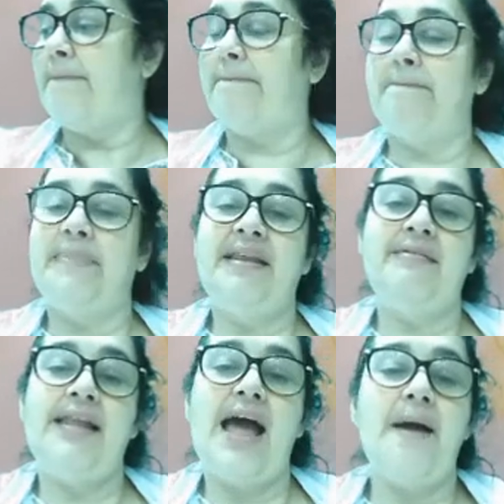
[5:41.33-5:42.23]

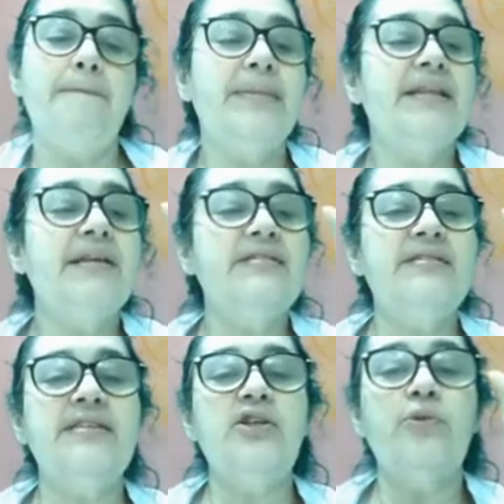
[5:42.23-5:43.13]
pintar
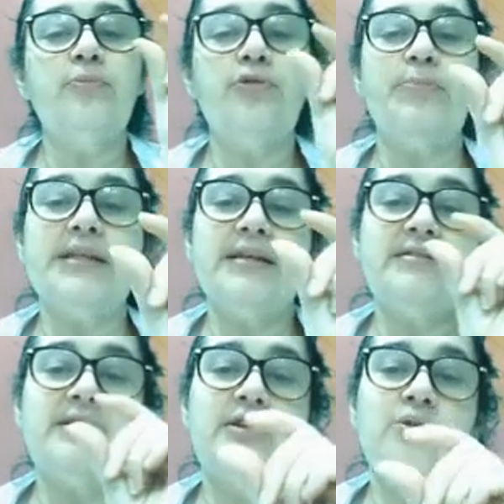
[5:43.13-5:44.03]
pedacinho por
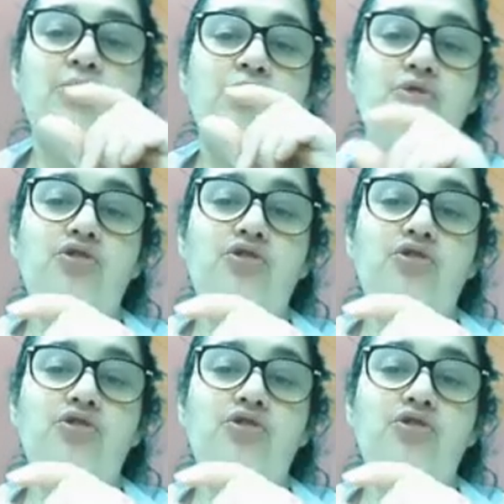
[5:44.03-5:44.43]
pedacinho de